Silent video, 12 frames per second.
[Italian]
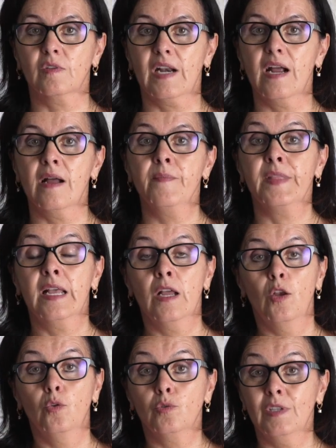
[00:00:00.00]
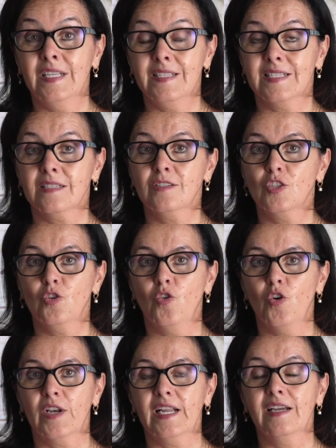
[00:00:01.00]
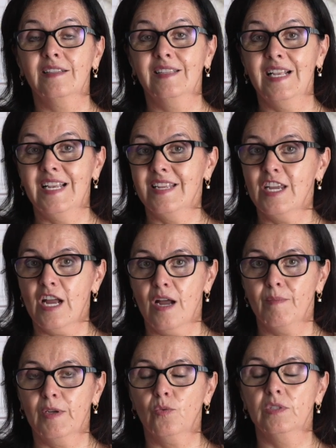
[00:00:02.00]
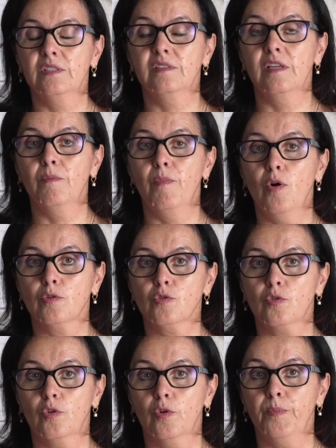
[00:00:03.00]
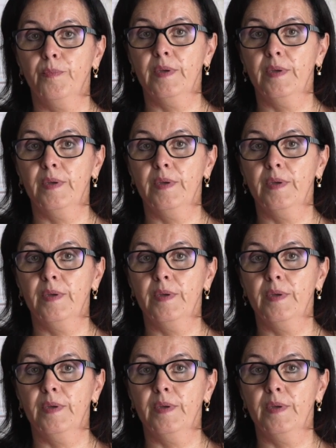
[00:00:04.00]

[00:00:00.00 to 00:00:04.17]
tra l'utilizzazione del legname, quindi del bosco,